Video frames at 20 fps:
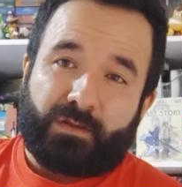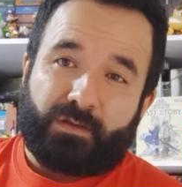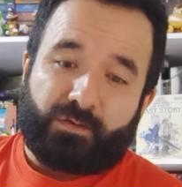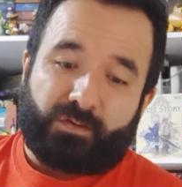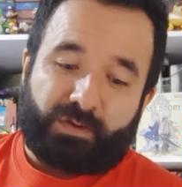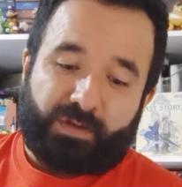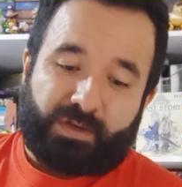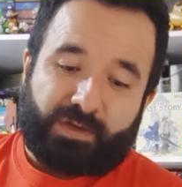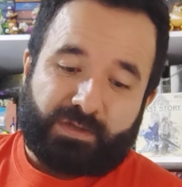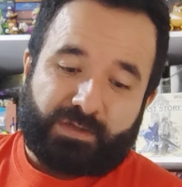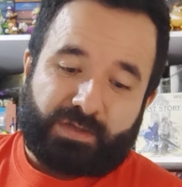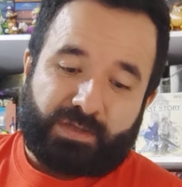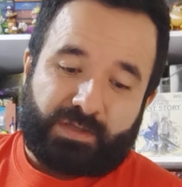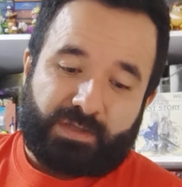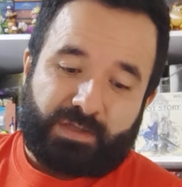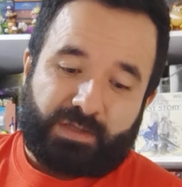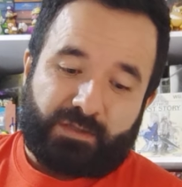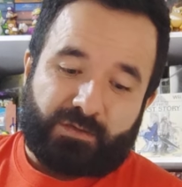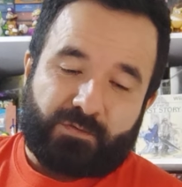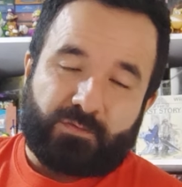donde las
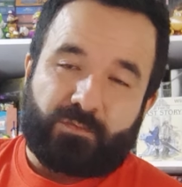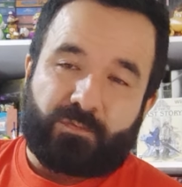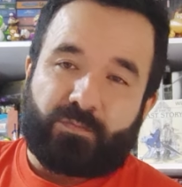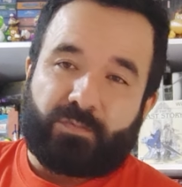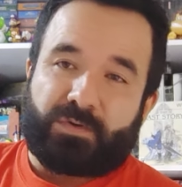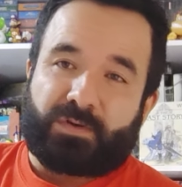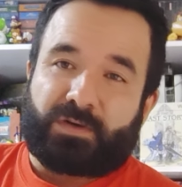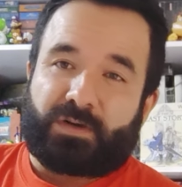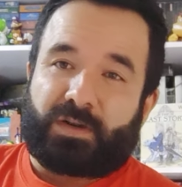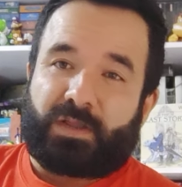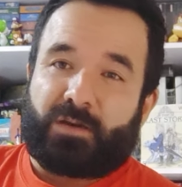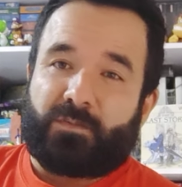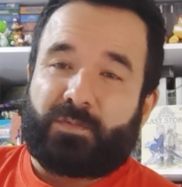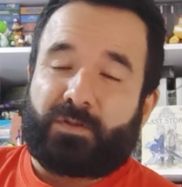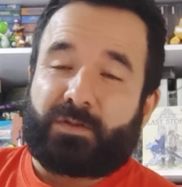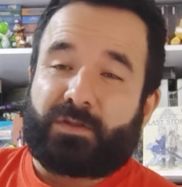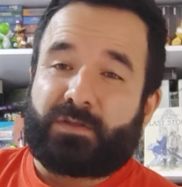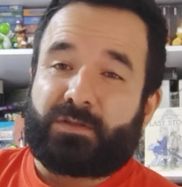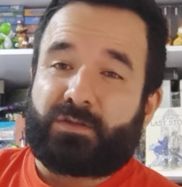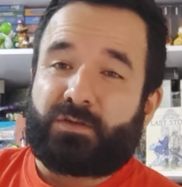Kitetsu pues
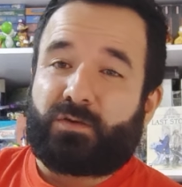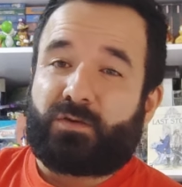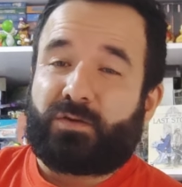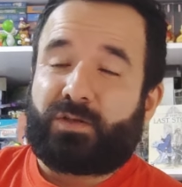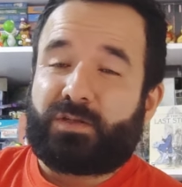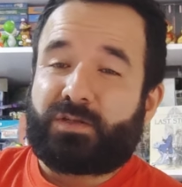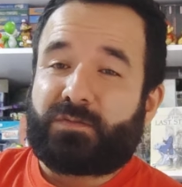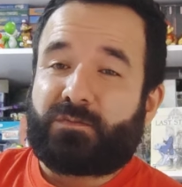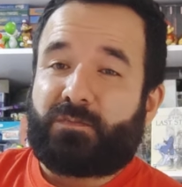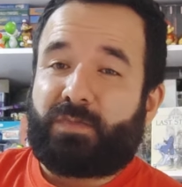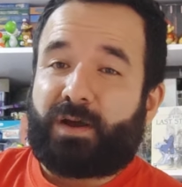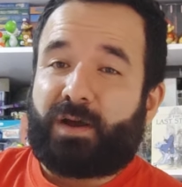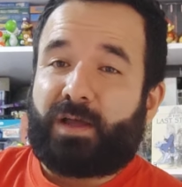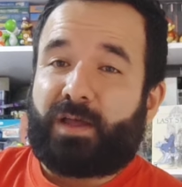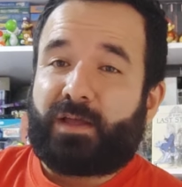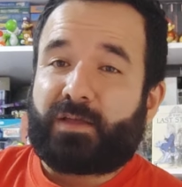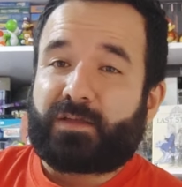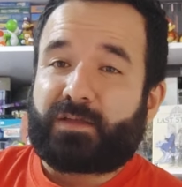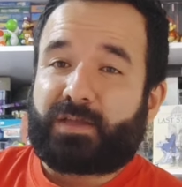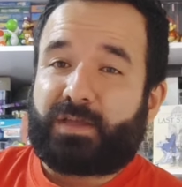realmente son
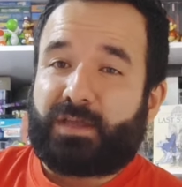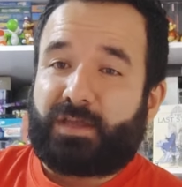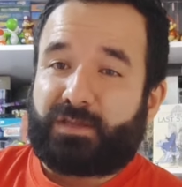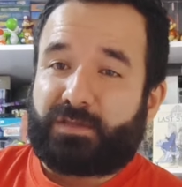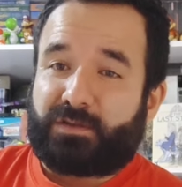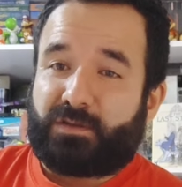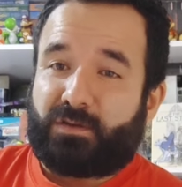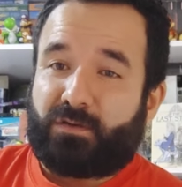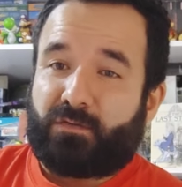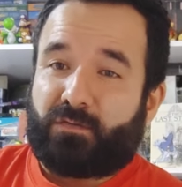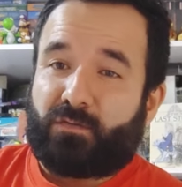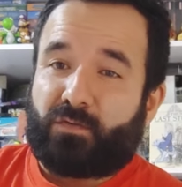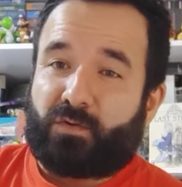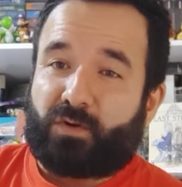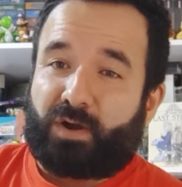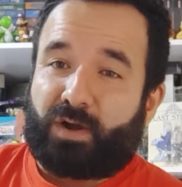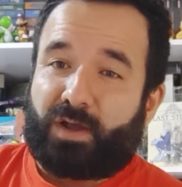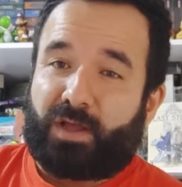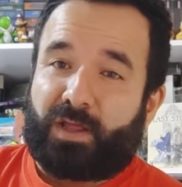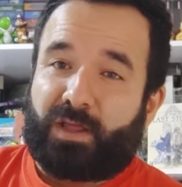espadas que han sido
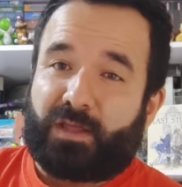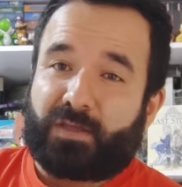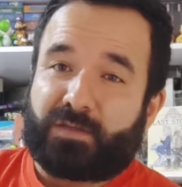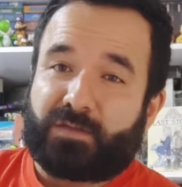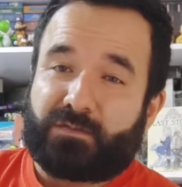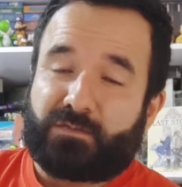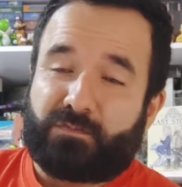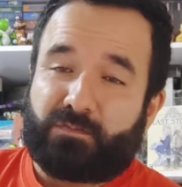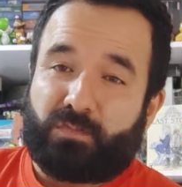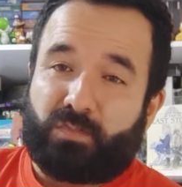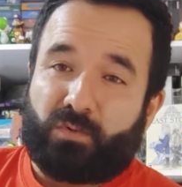forjadas